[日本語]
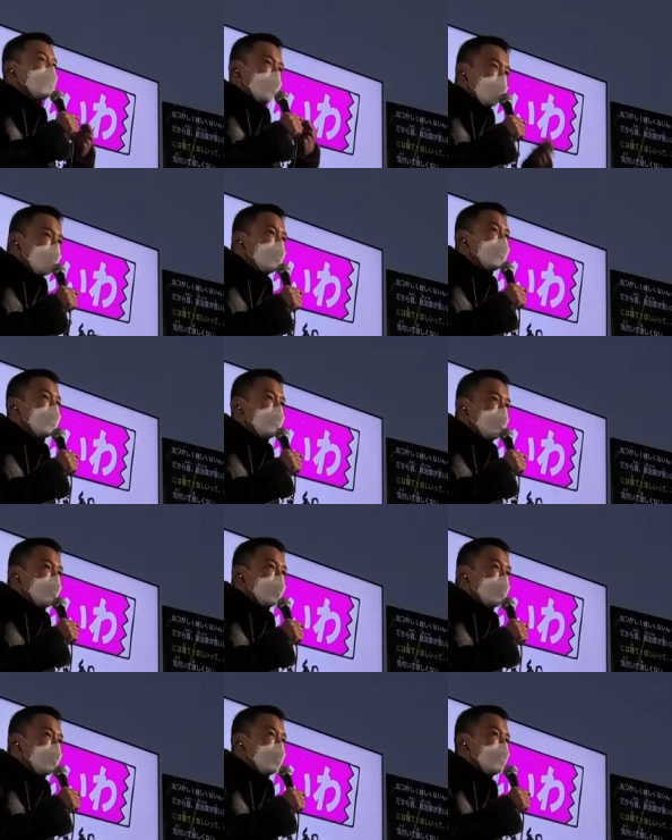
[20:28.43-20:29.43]
あなたがいな
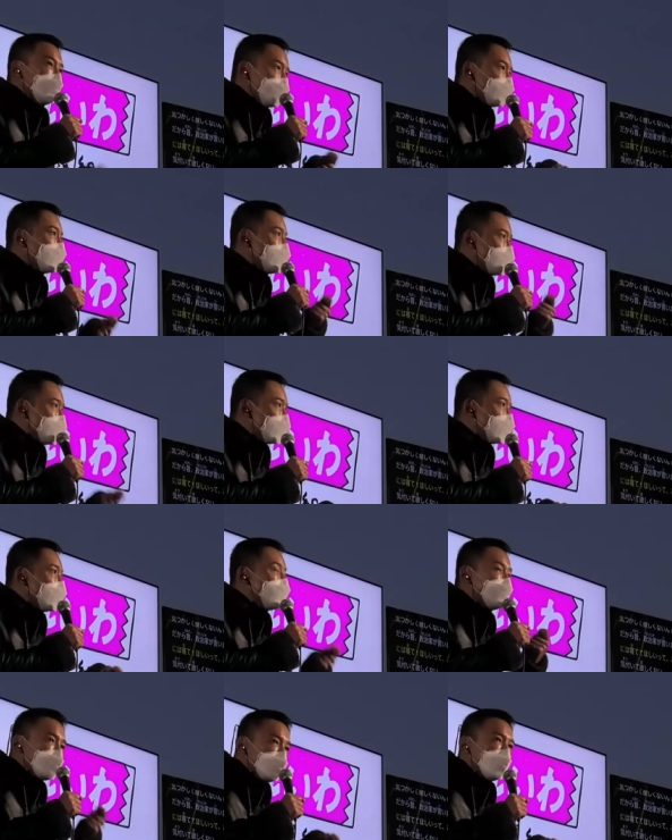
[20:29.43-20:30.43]
きゃ変えられないから
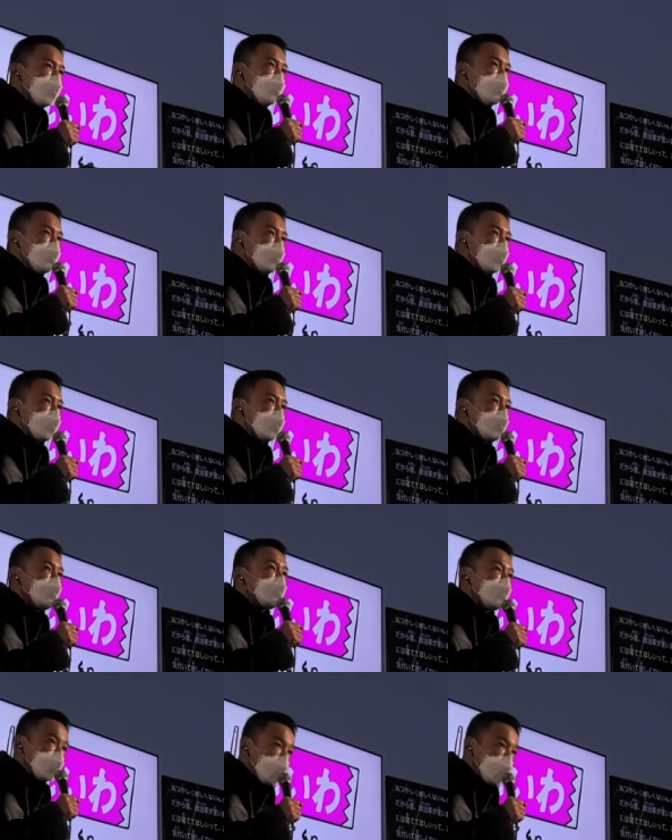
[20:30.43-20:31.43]
あなたがいなきゃ始
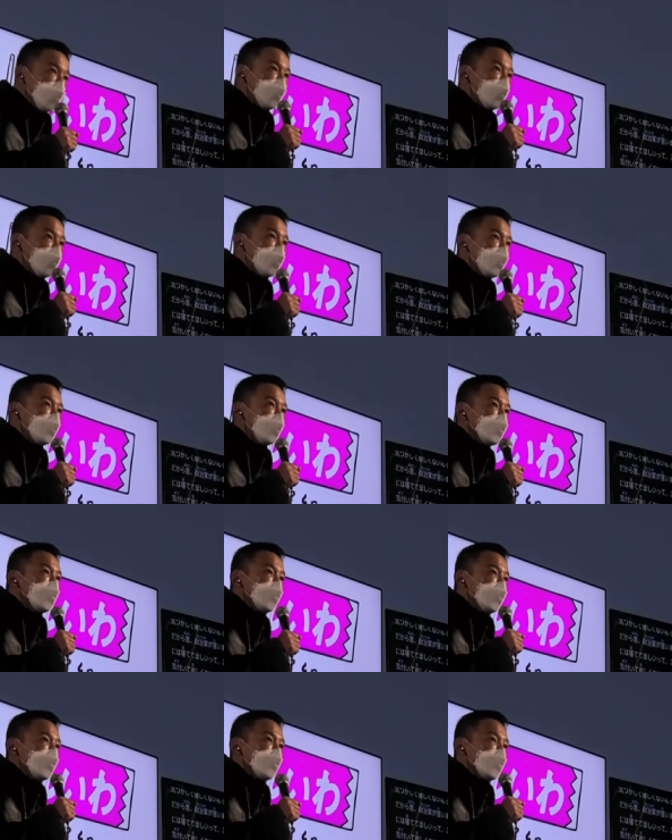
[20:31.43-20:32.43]
まらないからってことです
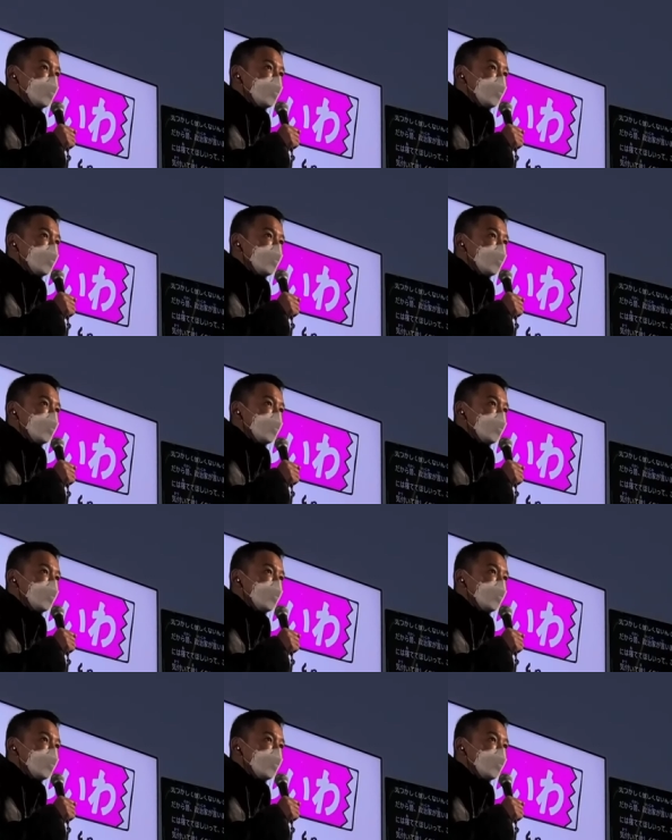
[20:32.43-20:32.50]
ね